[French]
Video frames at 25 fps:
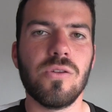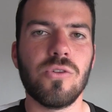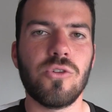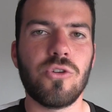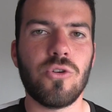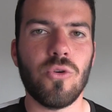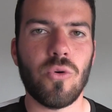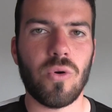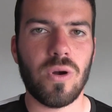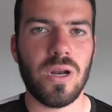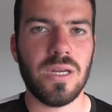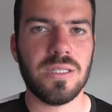
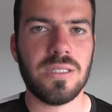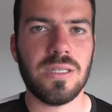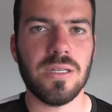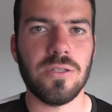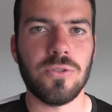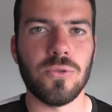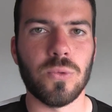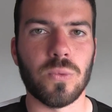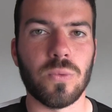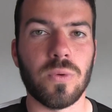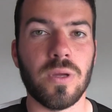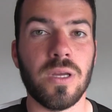sur la
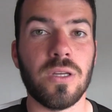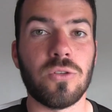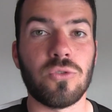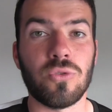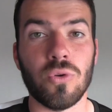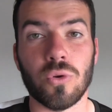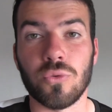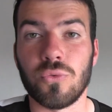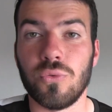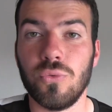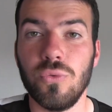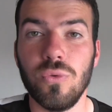saison et
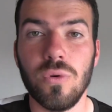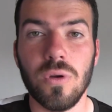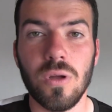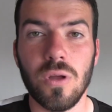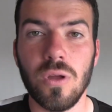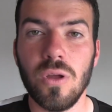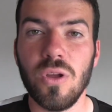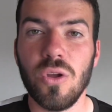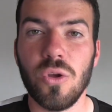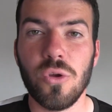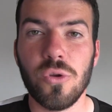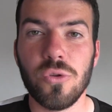surtout
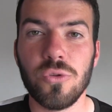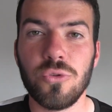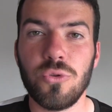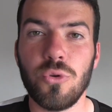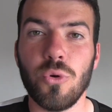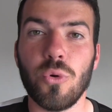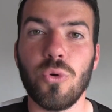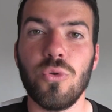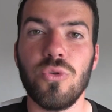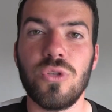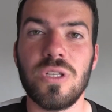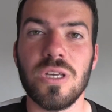
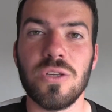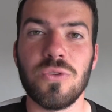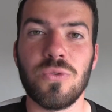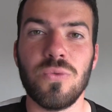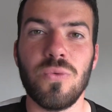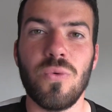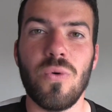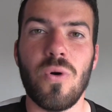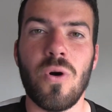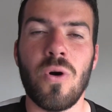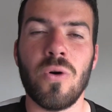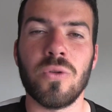sur une
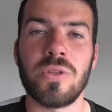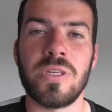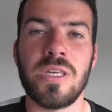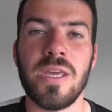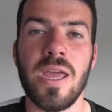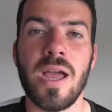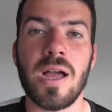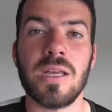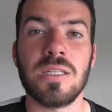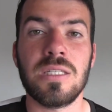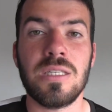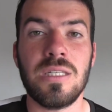saison
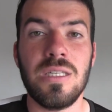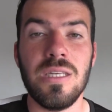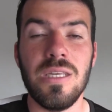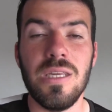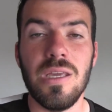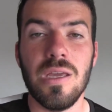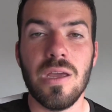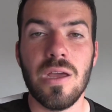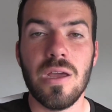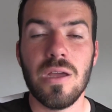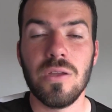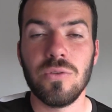entière
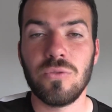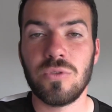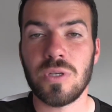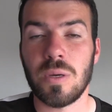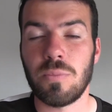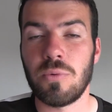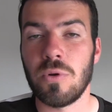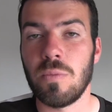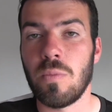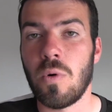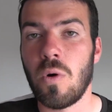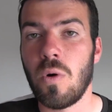si tout
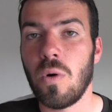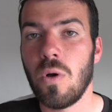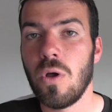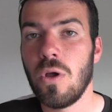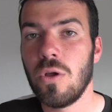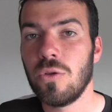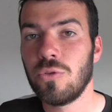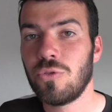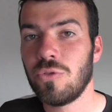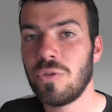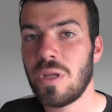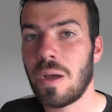simplement
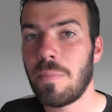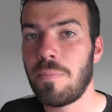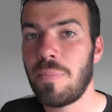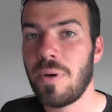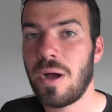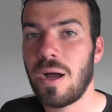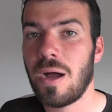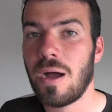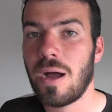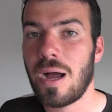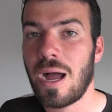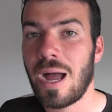tu n'as
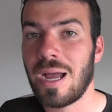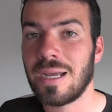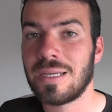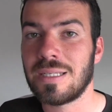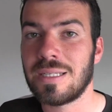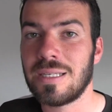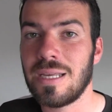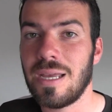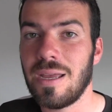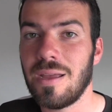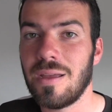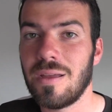pas
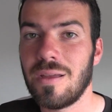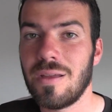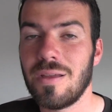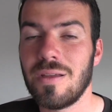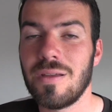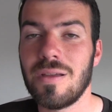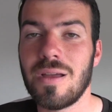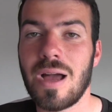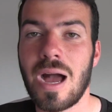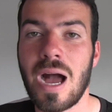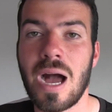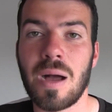accès
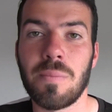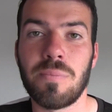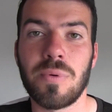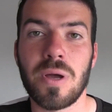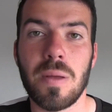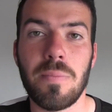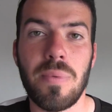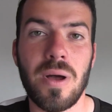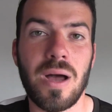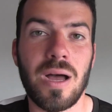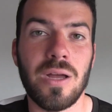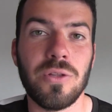à un
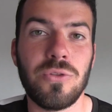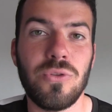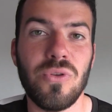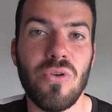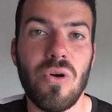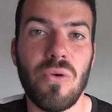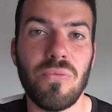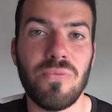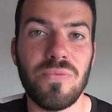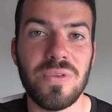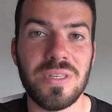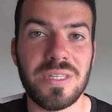
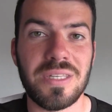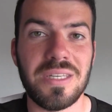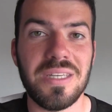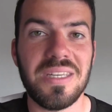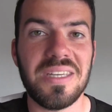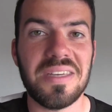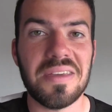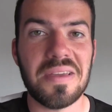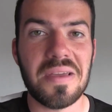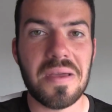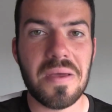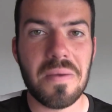préparateur
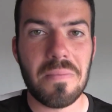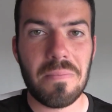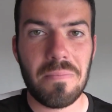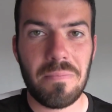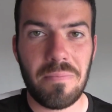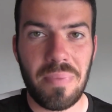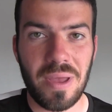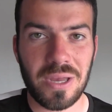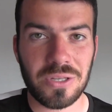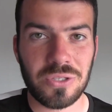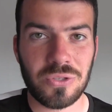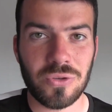physique
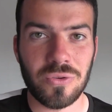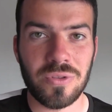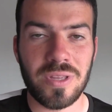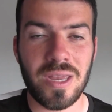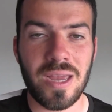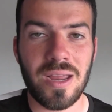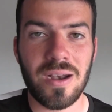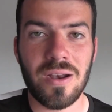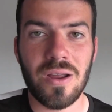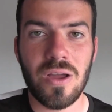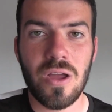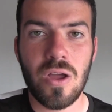
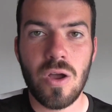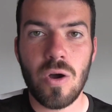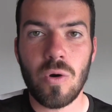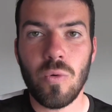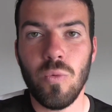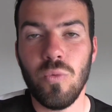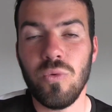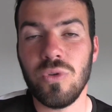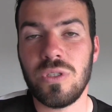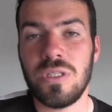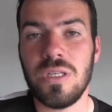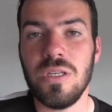personnel
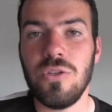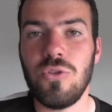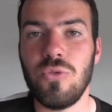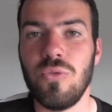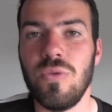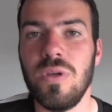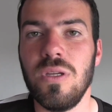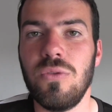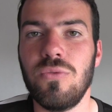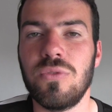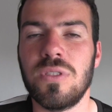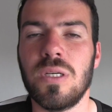ou si
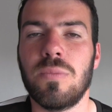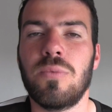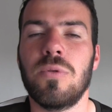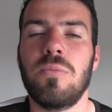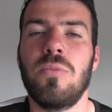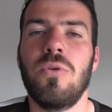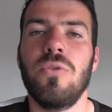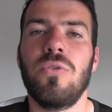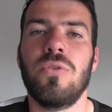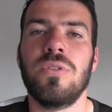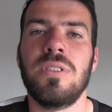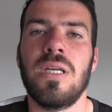tu es tout
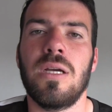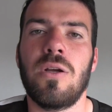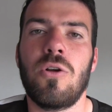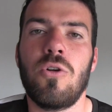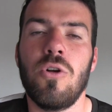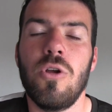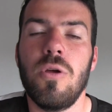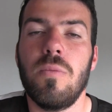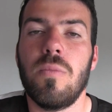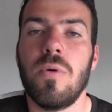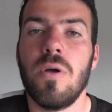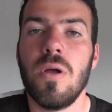simplement dans un
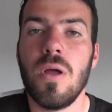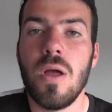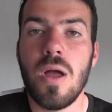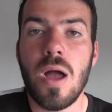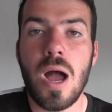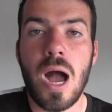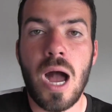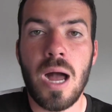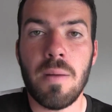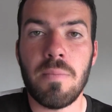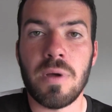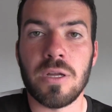club
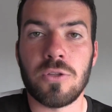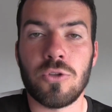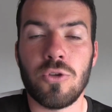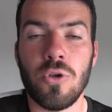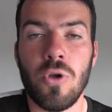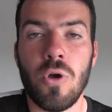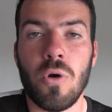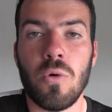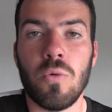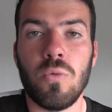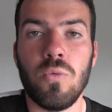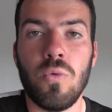
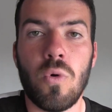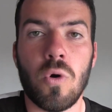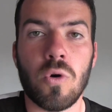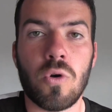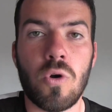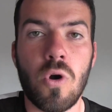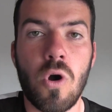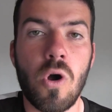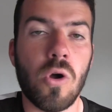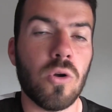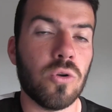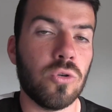amateur ou
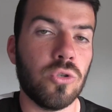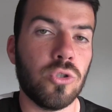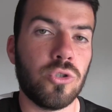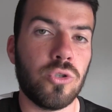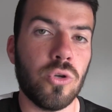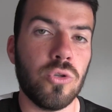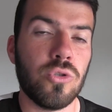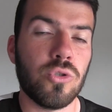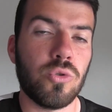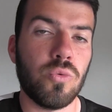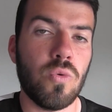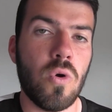encore
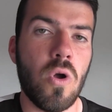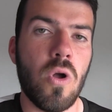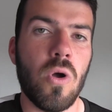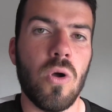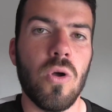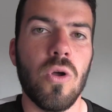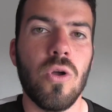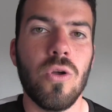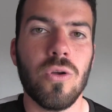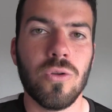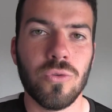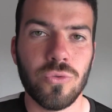jeune
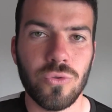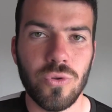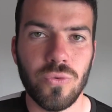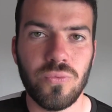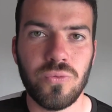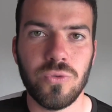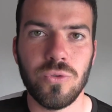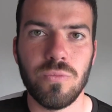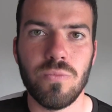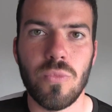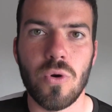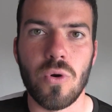joueur de
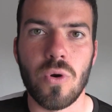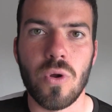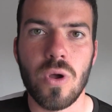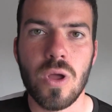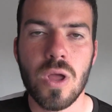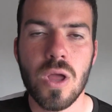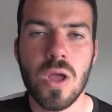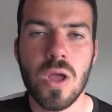football.